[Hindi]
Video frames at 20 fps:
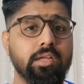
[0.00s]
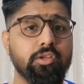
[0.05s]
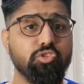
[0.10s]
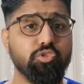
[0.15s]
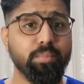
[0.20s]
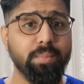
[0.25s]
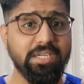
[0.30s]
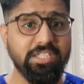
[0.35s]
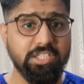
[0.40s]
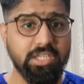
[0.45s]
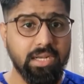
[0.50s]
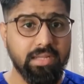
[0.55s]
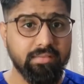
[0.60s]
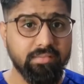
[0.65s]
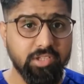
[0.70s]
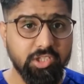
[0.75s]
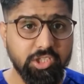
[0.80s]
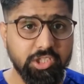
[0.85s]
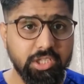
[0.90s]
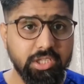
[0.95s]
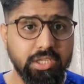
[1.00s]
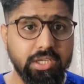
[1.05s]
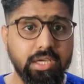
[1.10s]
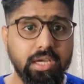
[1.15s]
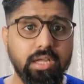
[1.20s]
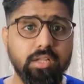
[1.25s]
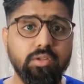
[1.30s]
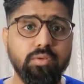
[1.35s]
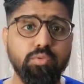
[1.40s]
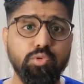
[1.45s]
स्पेशलाइजेशन की
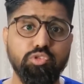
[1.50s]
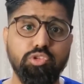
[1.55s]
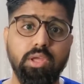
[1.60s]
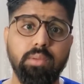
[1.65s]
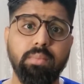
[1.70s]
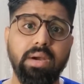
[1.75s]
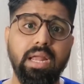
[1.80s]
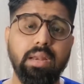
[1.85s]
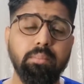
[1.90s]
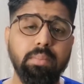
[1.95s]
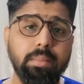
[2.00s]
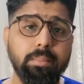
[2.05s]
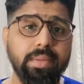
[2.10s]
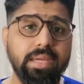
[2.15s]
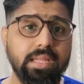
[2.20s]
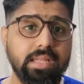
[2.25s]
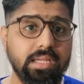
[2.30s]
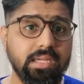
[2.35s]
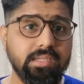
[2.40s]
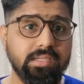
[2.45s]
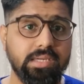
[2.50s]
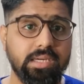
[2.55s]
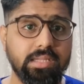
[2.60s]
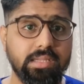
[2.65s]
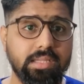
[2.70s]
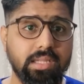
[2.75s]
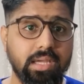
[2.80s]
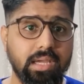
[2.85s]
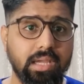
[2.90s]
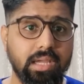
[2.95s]
है तो वो उसके बारे में बेहतर
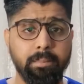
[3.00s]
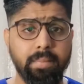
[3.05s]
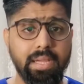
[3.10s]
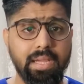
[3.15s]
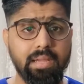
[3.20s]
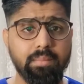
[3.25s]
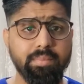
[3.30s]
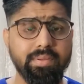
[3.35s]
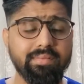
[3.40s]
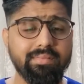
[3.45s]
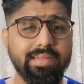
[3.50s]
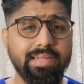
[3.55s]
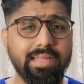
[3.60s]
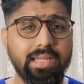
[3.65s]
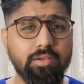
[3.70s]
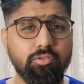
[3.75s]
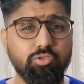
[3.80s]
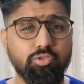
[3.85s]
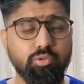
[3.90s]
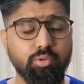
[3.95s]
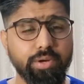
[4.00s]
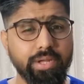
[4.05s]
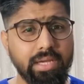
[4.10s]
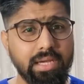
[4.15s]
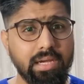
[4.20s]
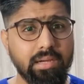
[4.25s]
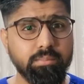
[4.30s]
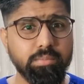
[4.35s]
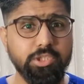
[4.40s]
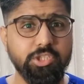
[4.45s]
जानते हैं मैं आपके साथ एक स्टोरी
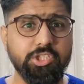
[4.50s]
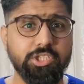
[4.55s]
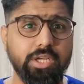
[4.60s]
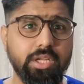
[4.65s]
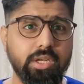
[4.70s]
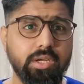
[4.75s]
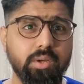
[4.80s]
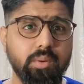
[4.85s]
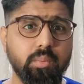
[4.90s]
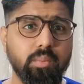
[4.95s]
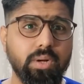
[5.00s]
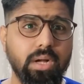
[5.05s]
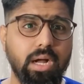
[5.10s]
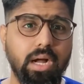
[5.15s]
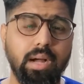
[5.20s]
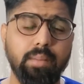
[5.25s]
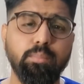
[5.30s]
यहाँ पर शेयर करूंगा